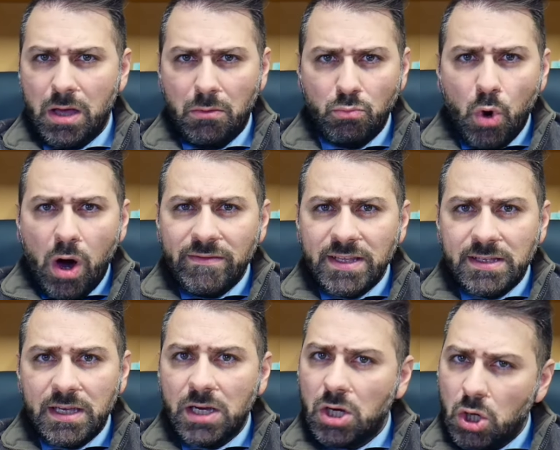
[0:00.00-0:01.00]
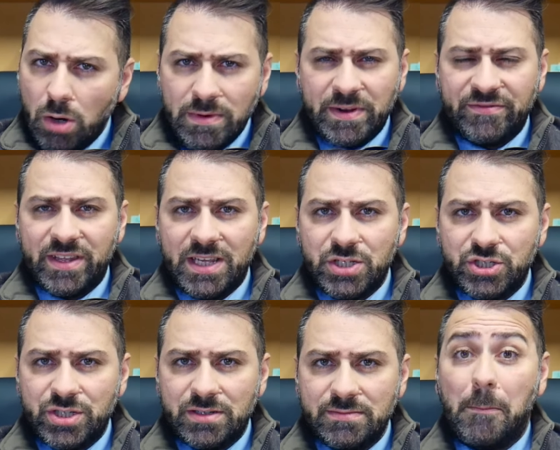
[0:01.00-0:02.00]
muoviti come
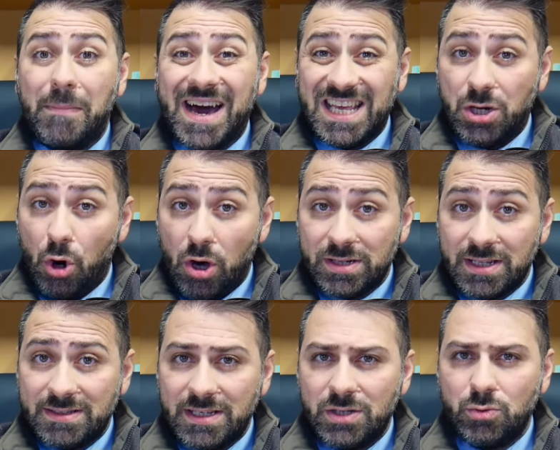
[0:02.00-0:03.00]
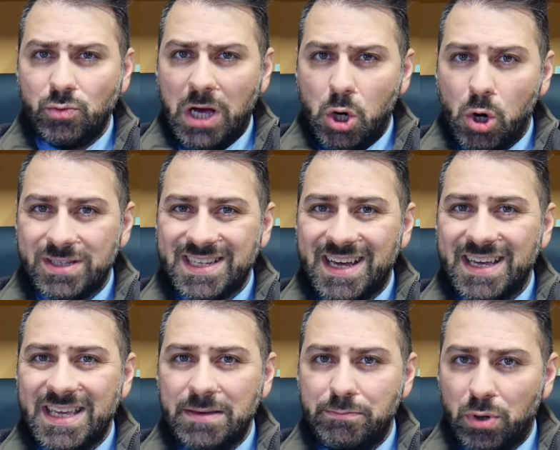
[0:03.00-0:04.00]
preferisci. Ma ricordati una cosa
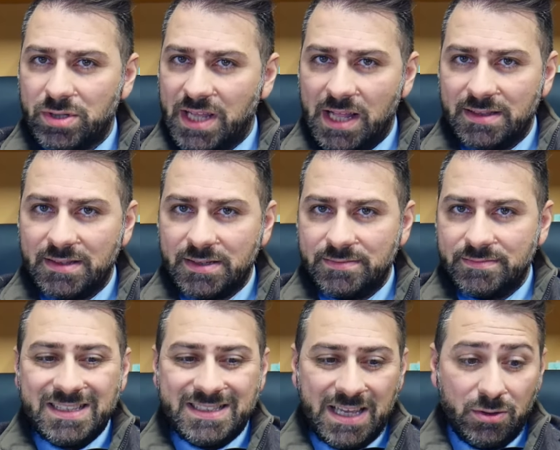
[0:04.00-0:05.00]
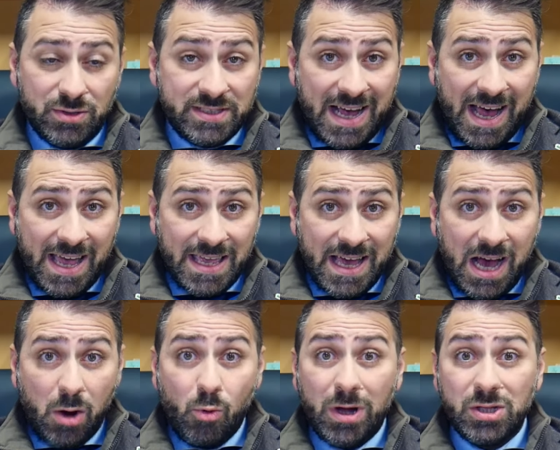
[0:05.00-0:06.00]
importante. Se non sai
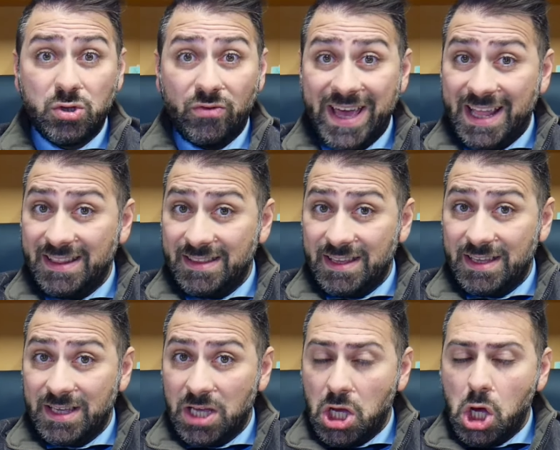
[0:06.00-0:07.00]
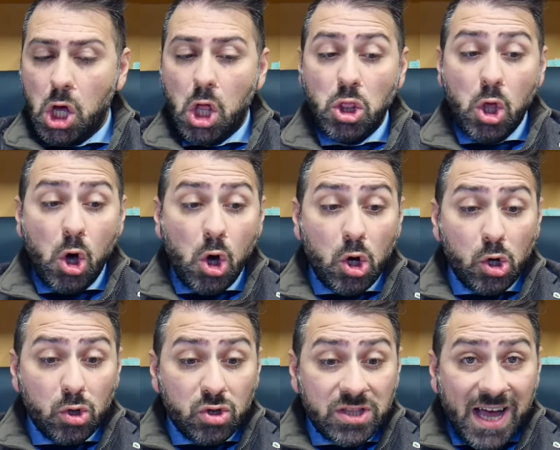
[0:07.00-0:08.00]
a quanto vendi, non
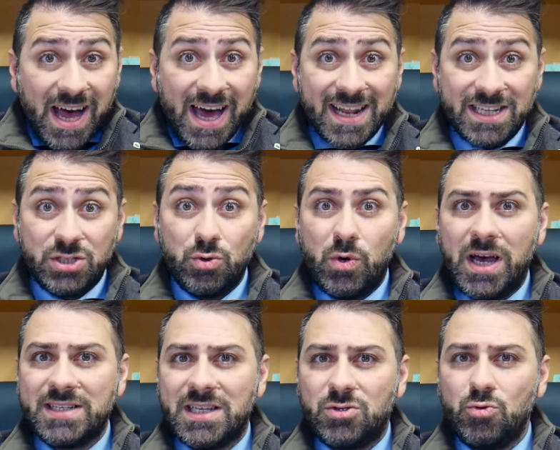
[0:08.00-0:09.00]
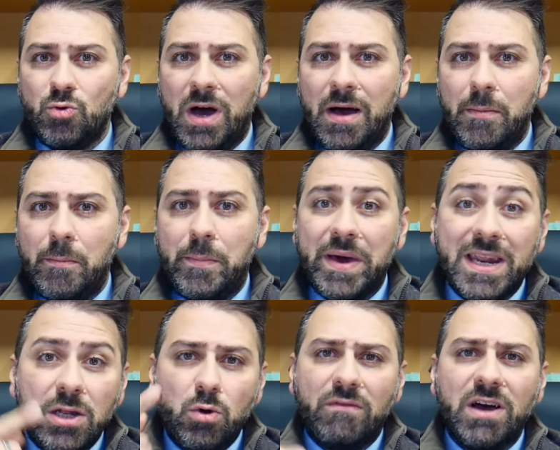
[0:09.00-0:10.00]
contare su casa tua per
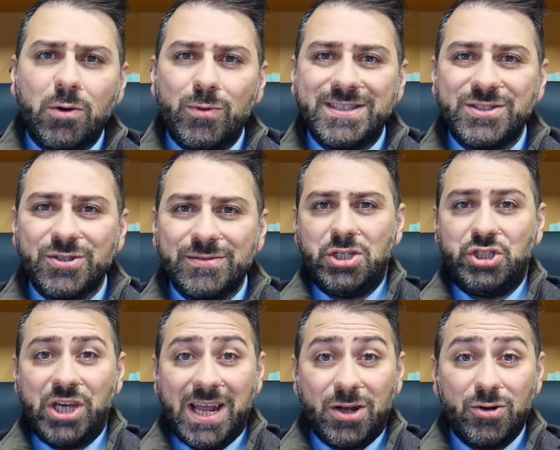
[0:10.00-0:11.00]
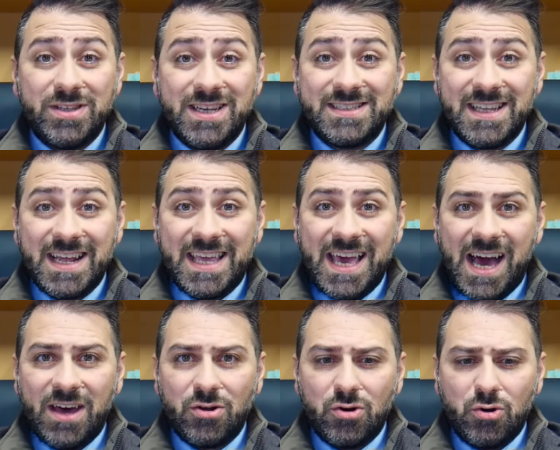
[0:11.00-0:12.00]
il nuovo acquisto. Cerco di essere
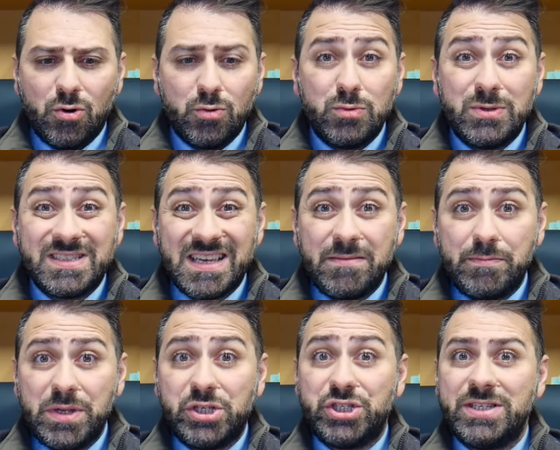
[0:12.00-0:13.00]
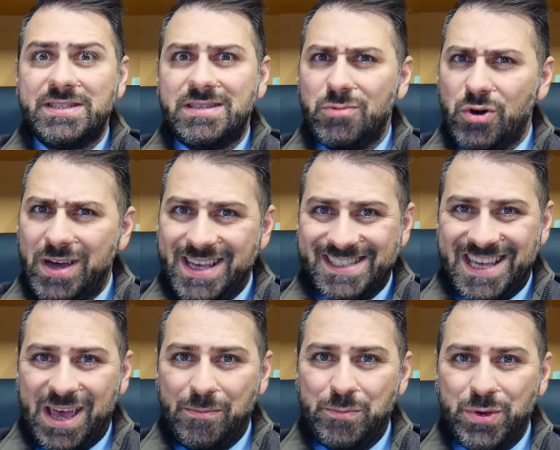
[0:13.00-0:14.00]
chiaro con un semplicissimo
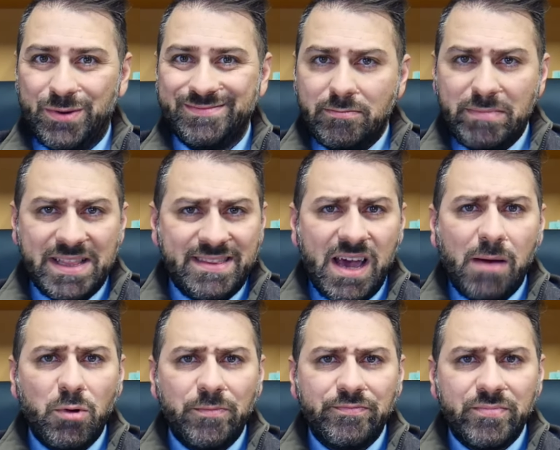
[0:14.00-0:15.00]
esempio. Mettiamo